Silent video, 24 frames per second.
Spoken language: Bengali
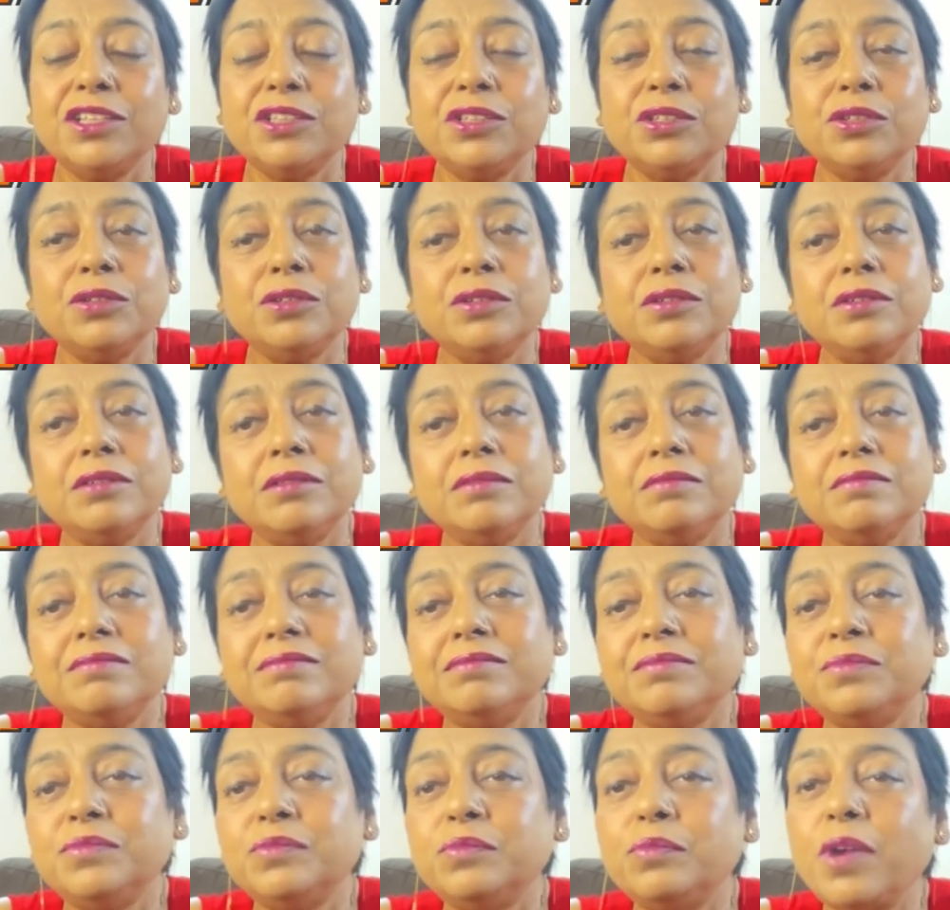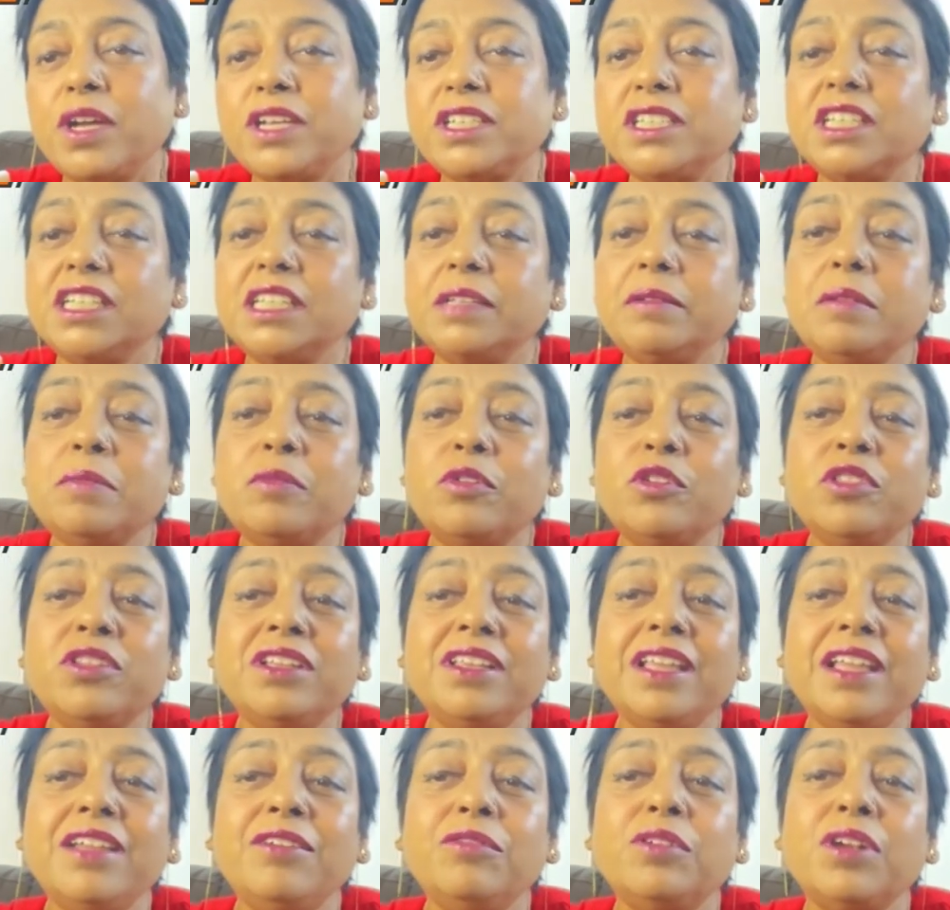তো বৈষ্ণোদেবী
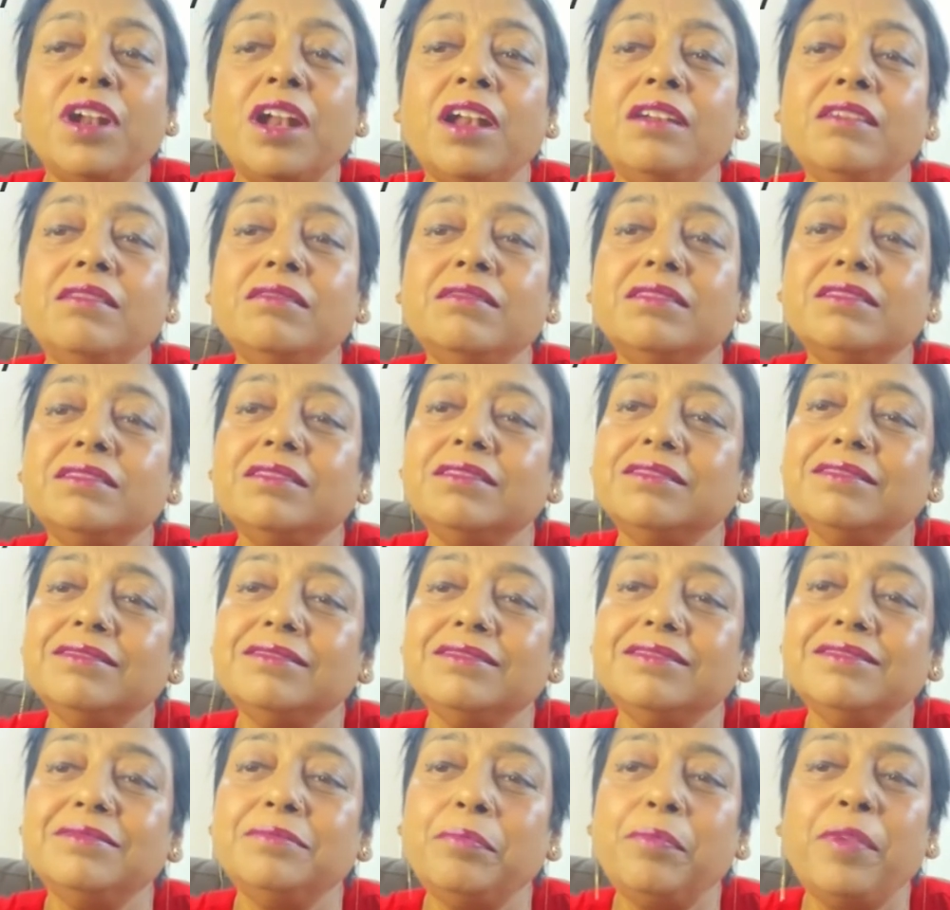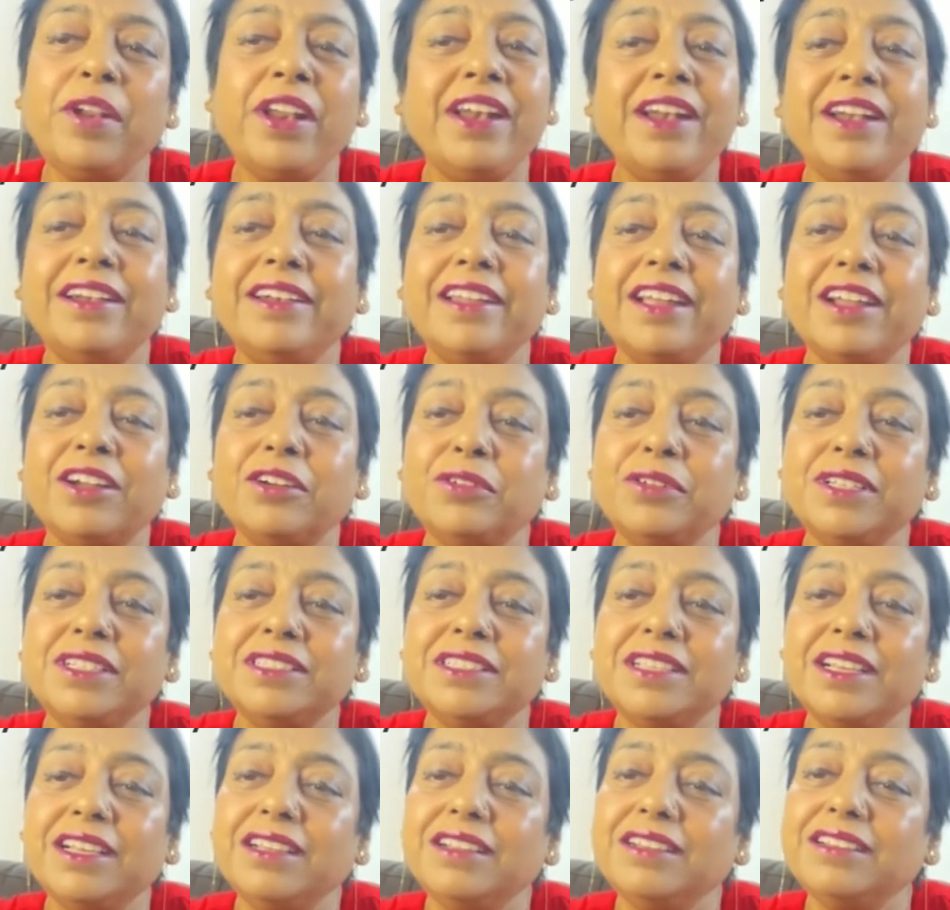মন্দিরে ওনার ব্রেন অ্যাট্যাক হয়ে
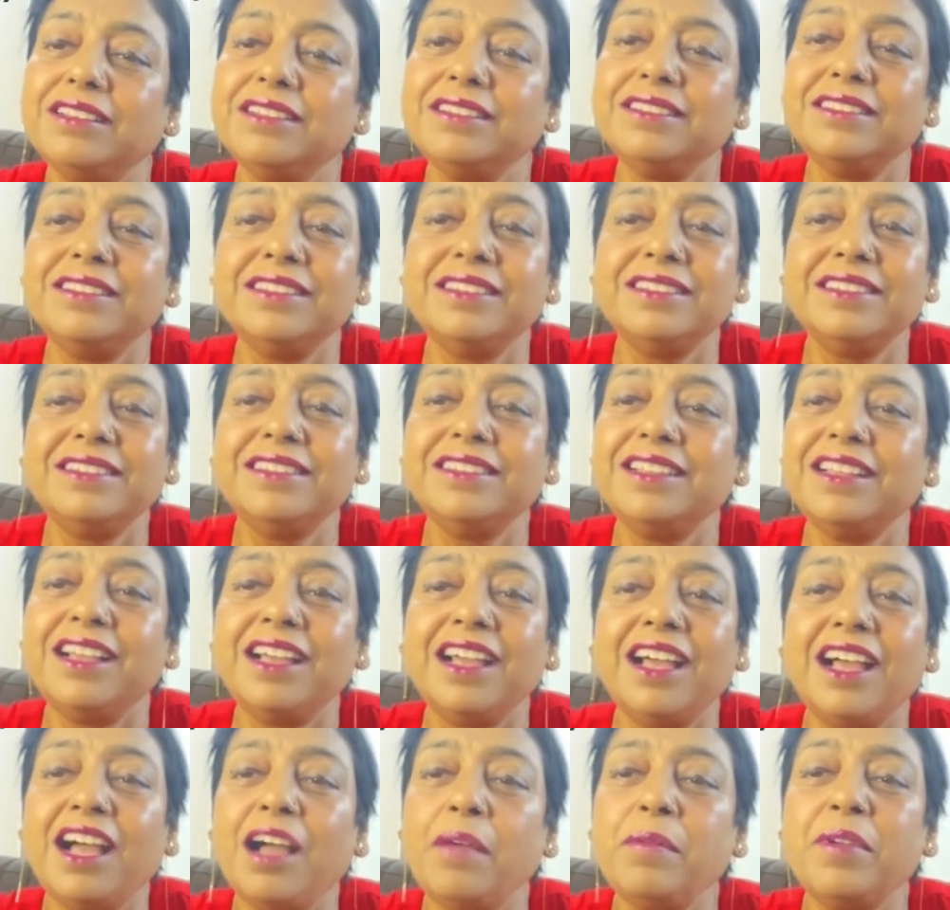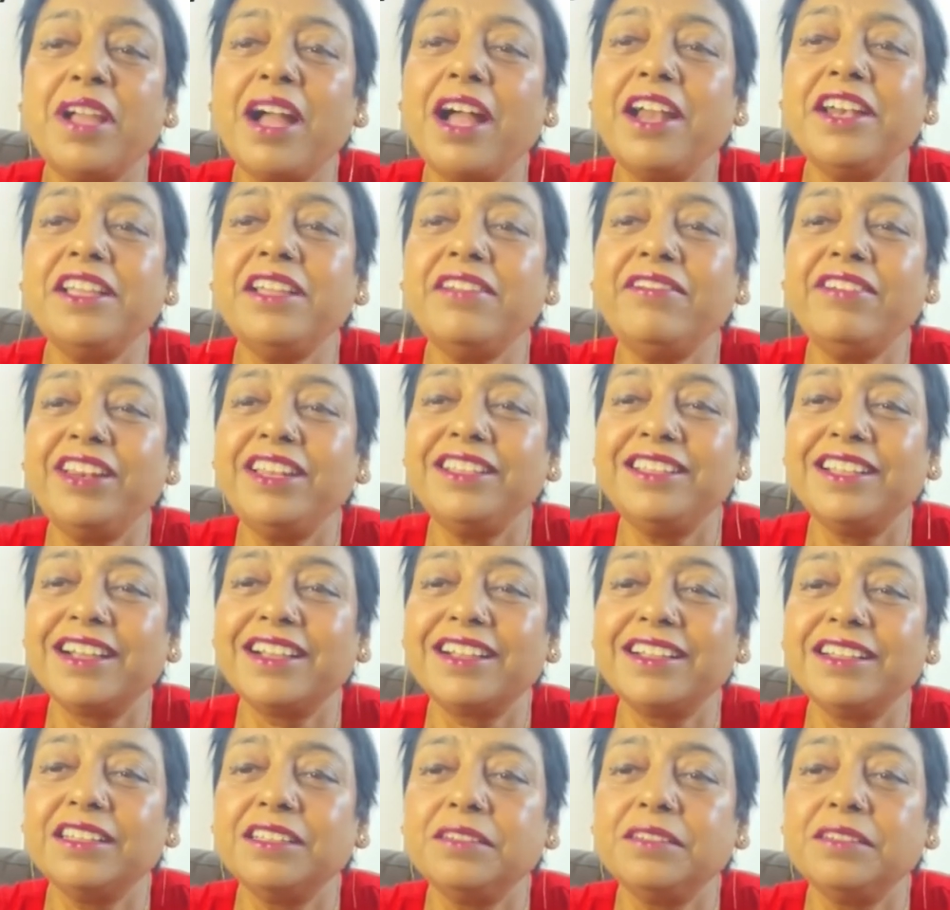যায় আমি হারিয়ে ফেলি তাকে